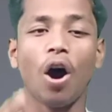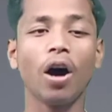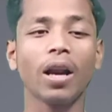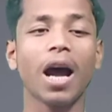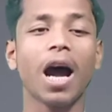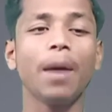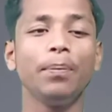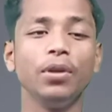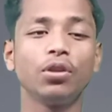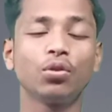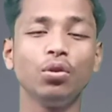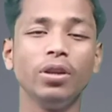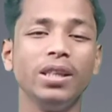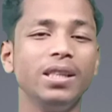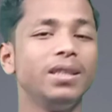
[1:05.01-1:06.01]
और आप
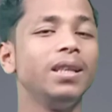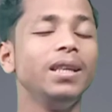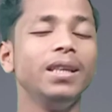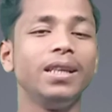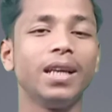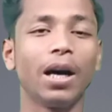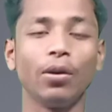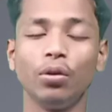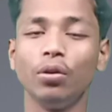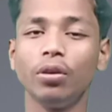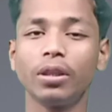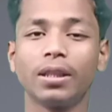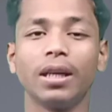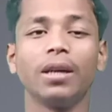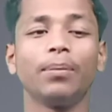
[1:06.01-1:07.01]
इसको ईजिली
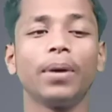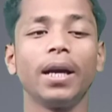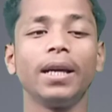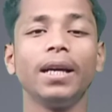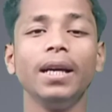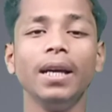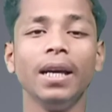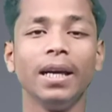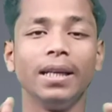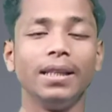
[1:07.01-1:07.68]
डाउनलोड कर पाएंगे जाएंगे